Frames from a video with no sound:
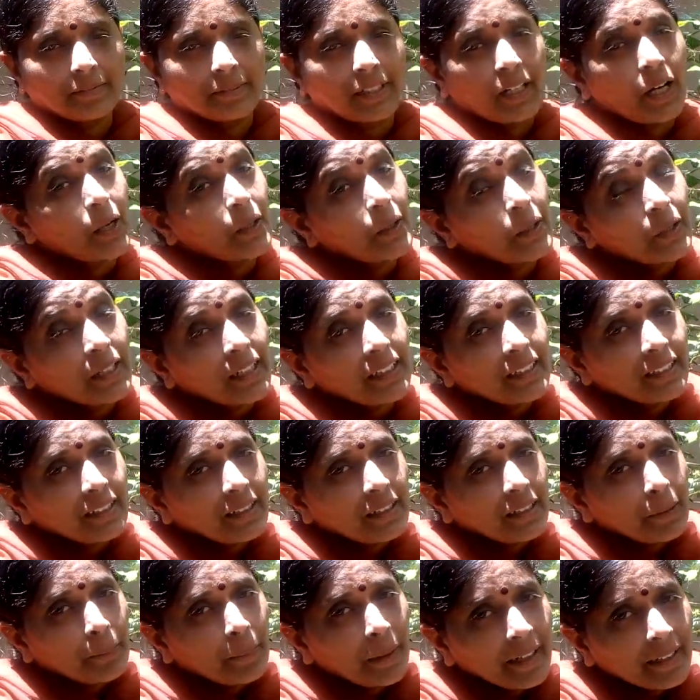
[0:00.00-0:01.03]
కరోనా
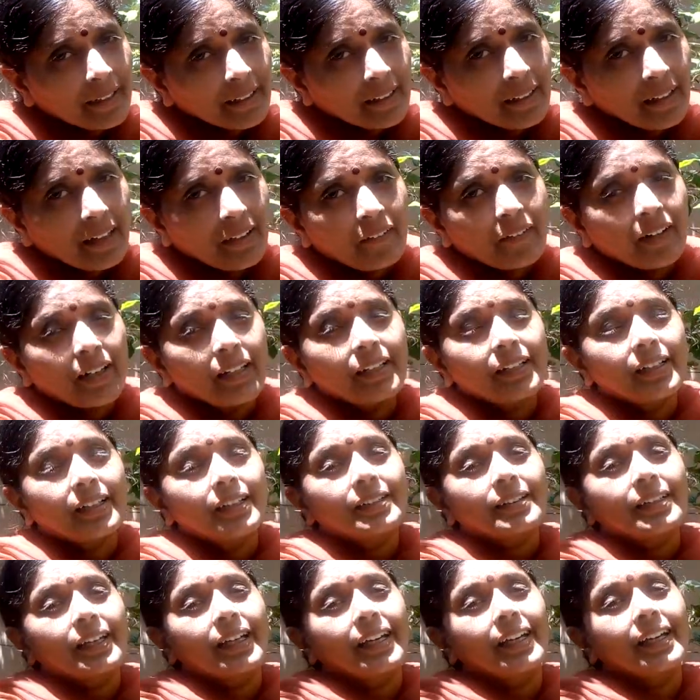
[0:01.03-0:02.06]
నుండి బయటకు రావాలి
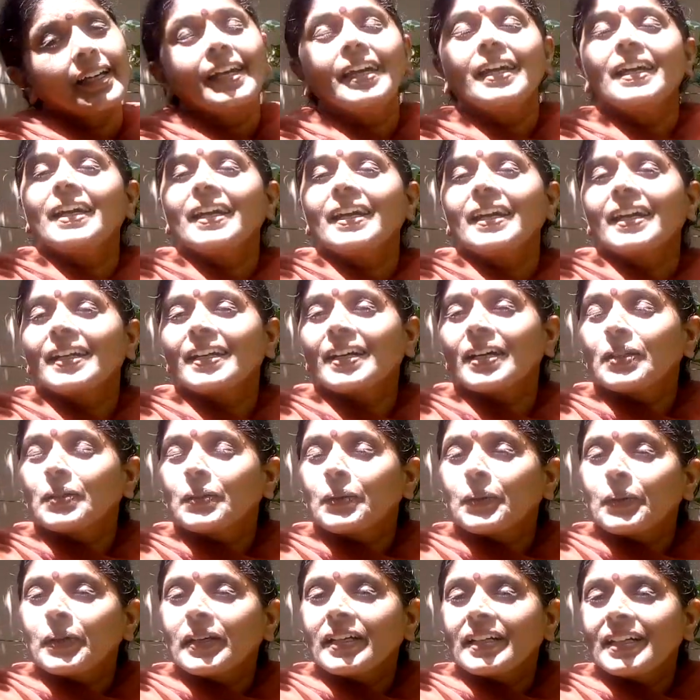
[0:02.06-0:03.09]
అంటే కనుక
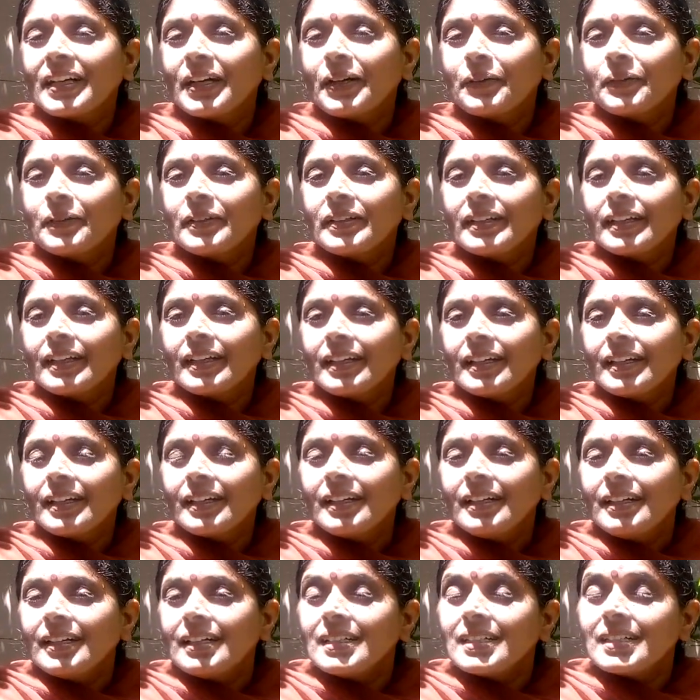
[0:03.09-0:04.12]
దూరంగా ఉండి
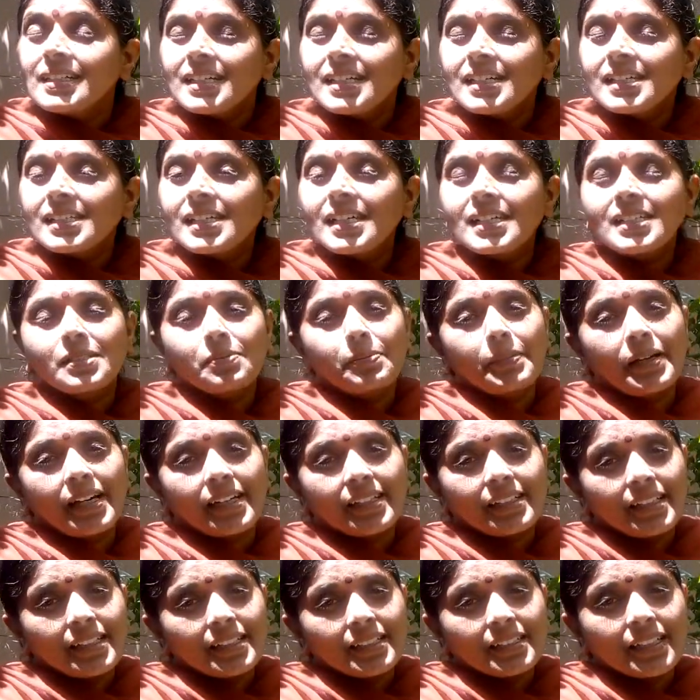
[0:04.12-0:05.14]
డిస్టెన్స్
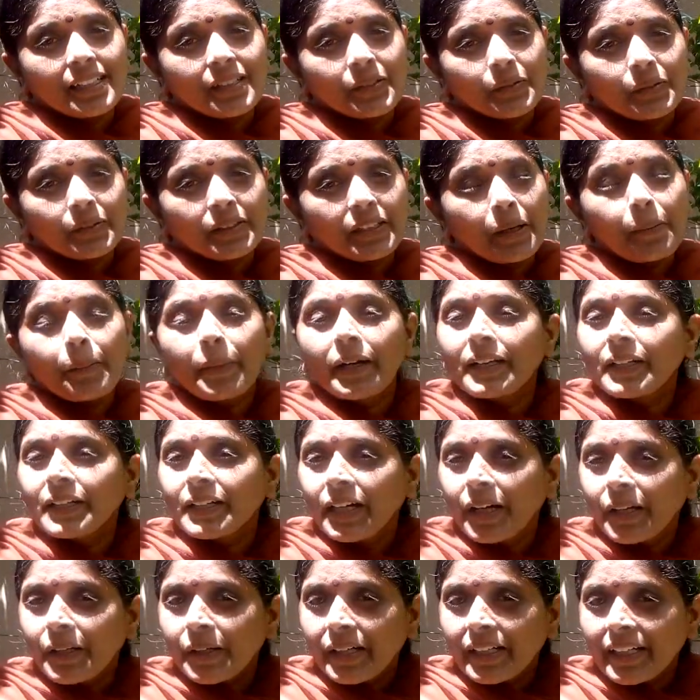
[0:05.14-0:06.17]
మెయింటైన్ చేసుకుంటే మనం
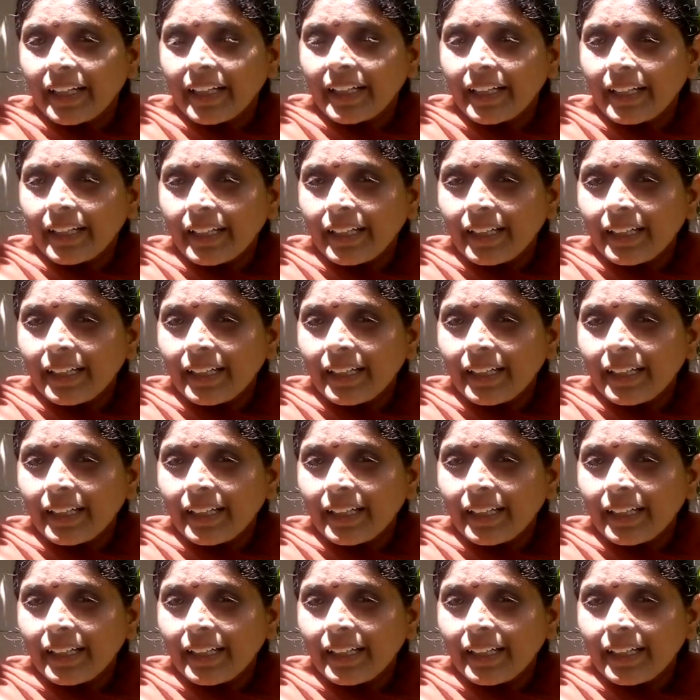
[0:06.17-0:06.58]
కరోనాని